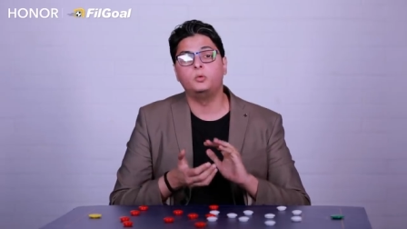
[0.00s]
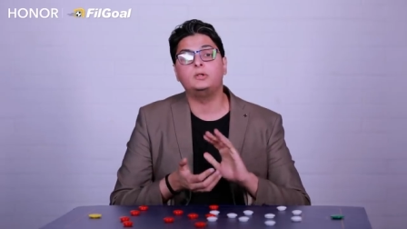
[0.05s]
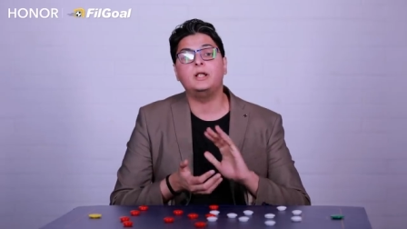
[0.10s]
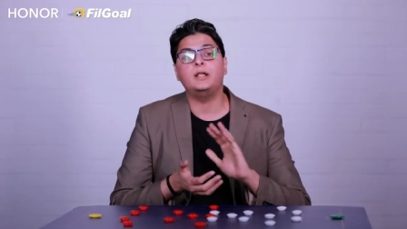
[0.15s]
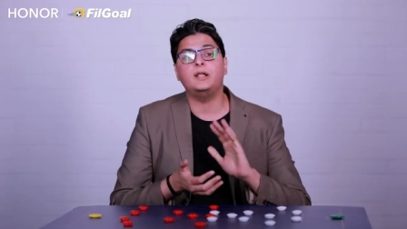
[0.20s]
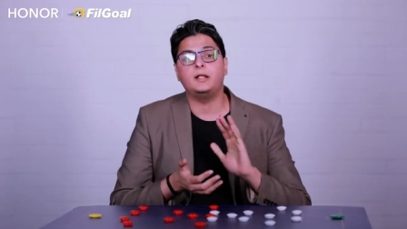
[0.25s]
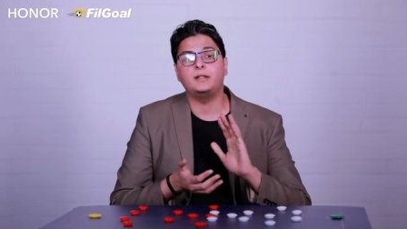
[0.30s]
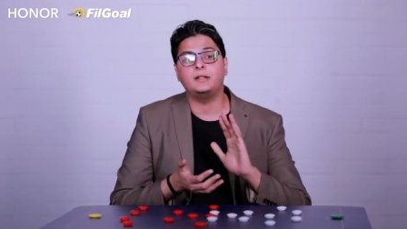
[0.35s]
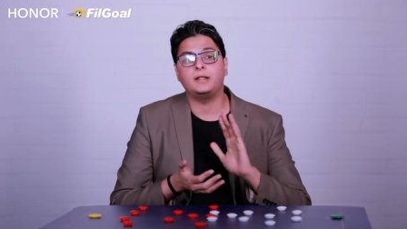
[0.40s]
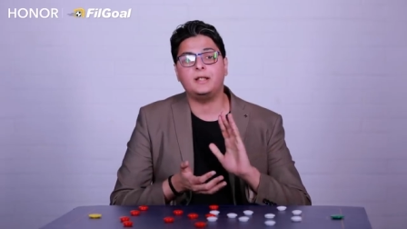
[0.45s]
وده
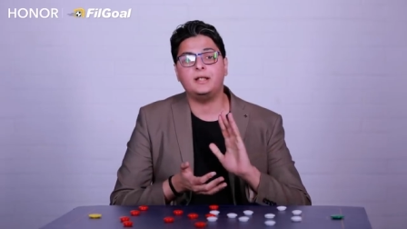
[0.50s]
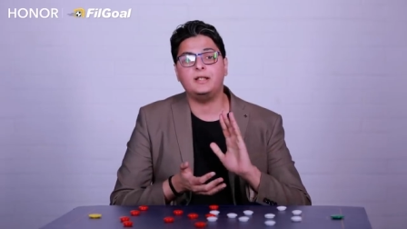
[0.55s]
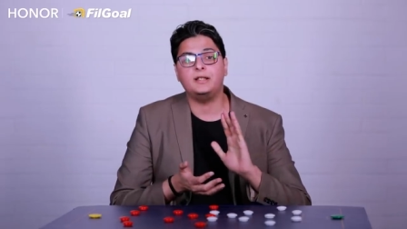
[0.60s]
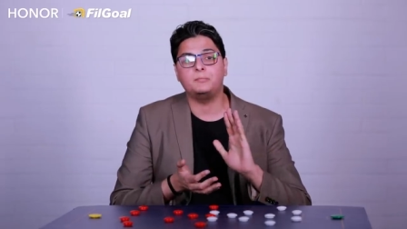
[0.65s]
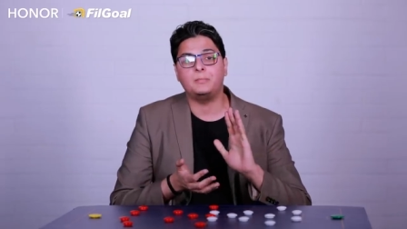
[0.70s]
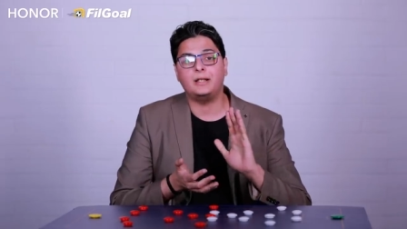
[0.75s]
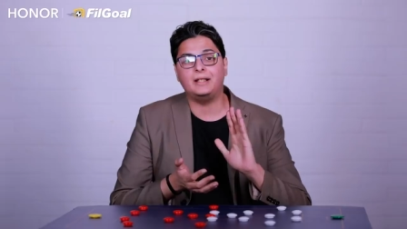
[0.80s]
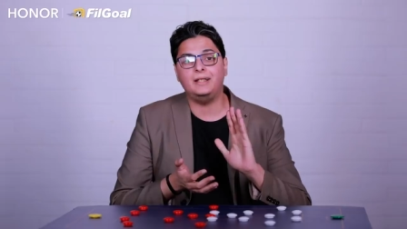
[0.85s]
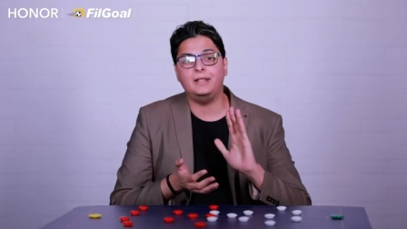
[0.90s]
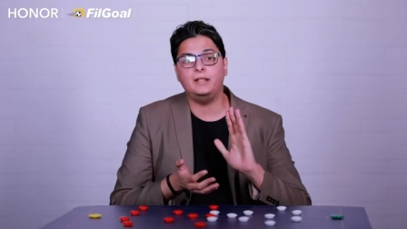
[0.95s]
اللي
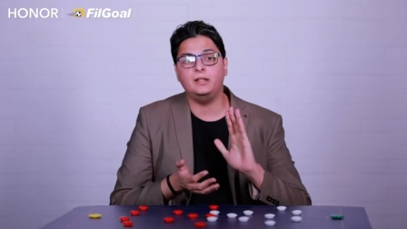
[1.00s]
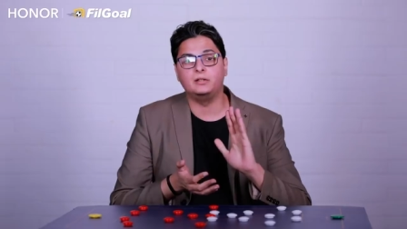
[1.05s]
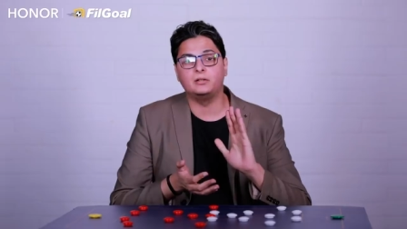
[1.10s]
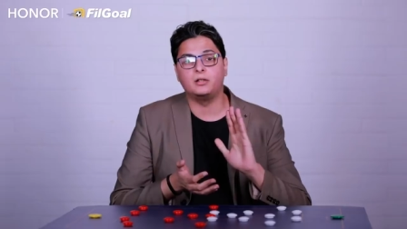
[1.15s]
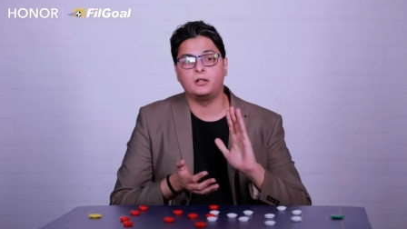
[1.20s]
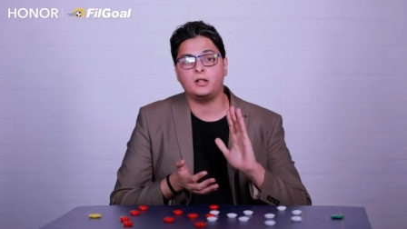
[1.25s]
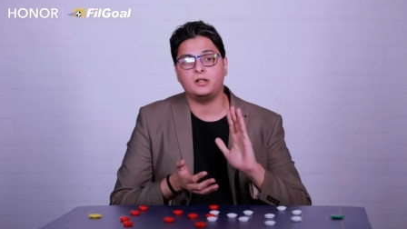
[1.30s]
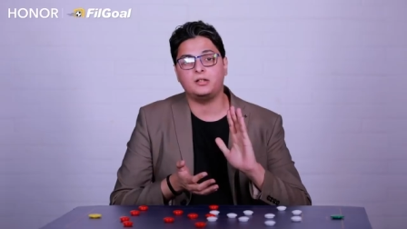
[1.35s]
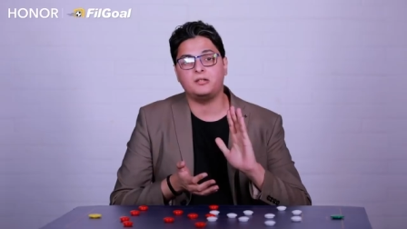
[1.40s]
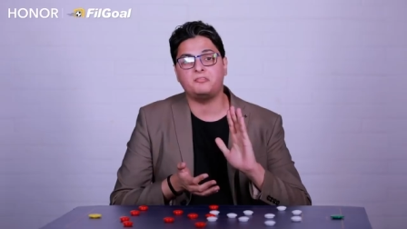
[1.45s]
هنتكلم عليه
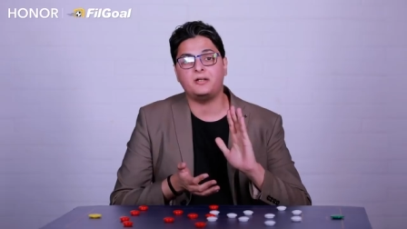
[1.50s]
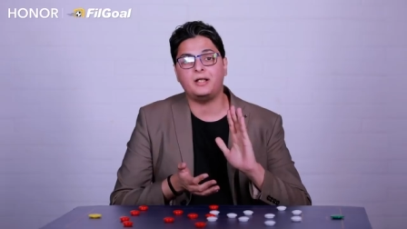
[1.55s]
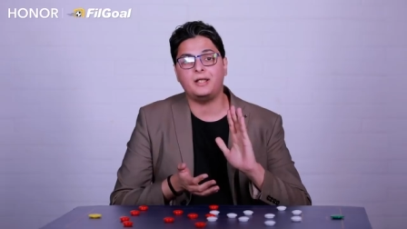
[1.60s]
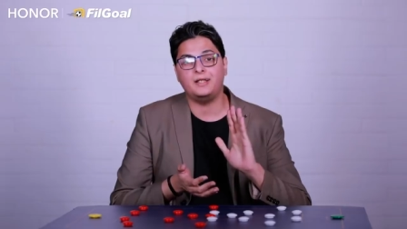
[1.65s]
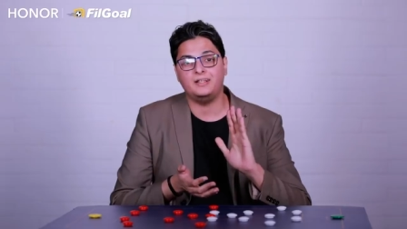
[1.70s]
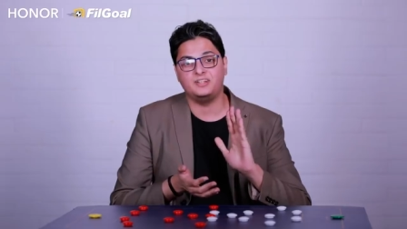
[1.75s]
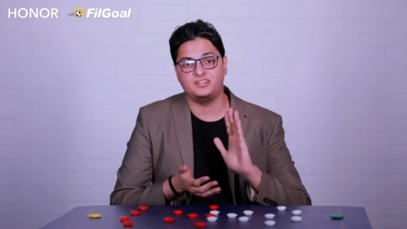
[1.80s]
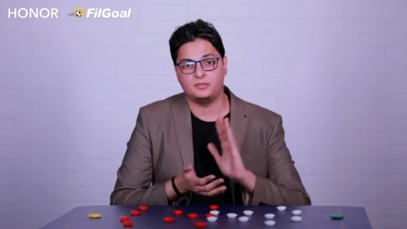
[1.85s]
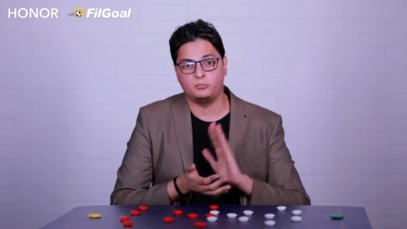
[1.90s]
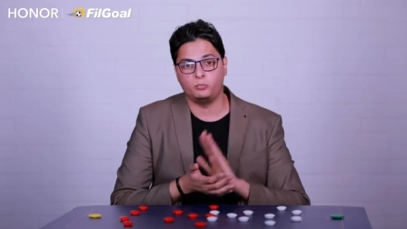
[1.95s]
النهارده في
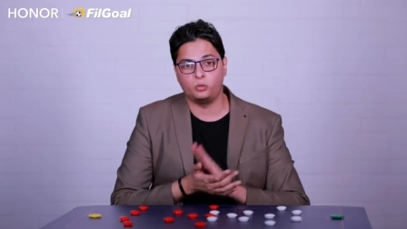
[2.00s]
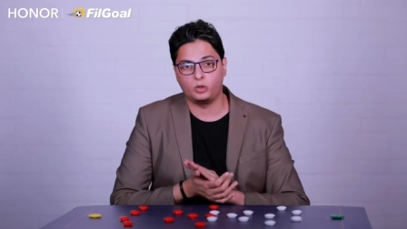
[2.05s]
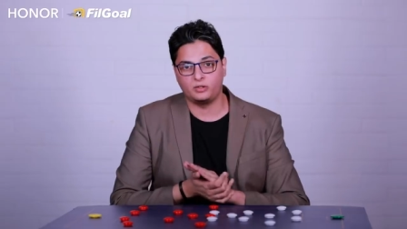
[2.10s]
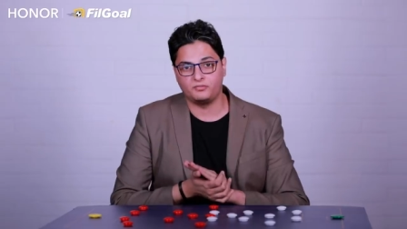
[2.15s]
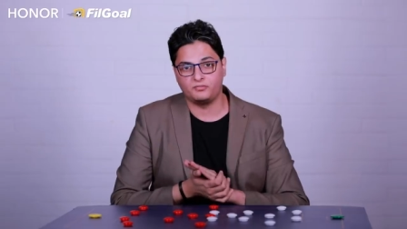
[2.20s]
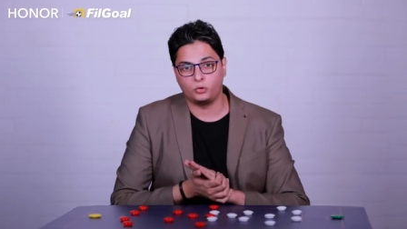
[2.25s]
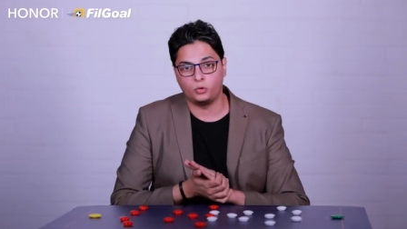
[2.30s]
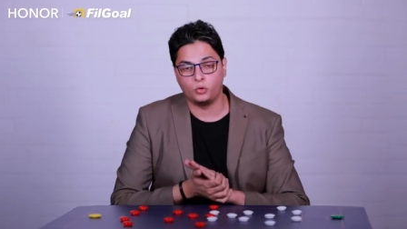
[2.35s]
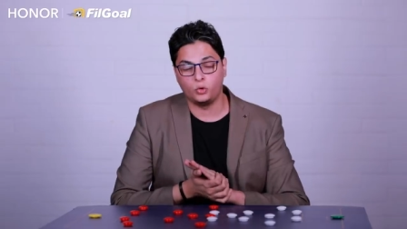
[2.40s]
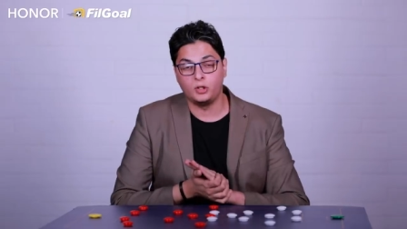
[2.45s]
حلقه سبورت
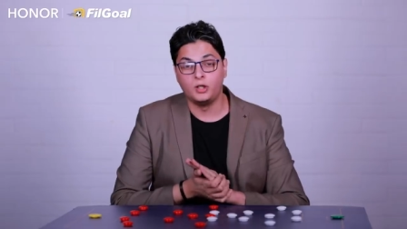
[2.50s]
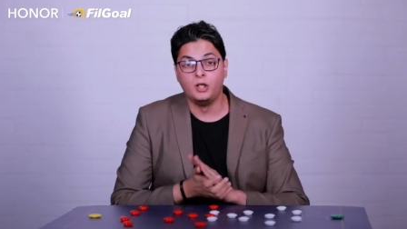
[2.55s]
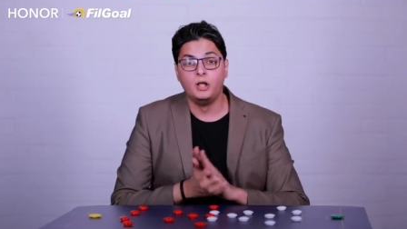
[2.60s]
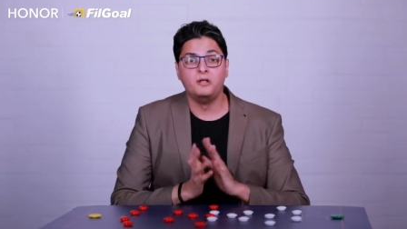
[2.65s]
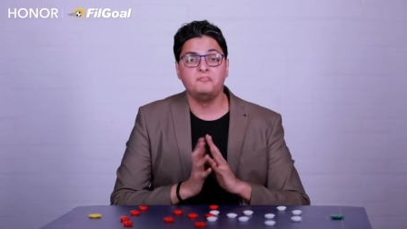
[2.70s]
في الجول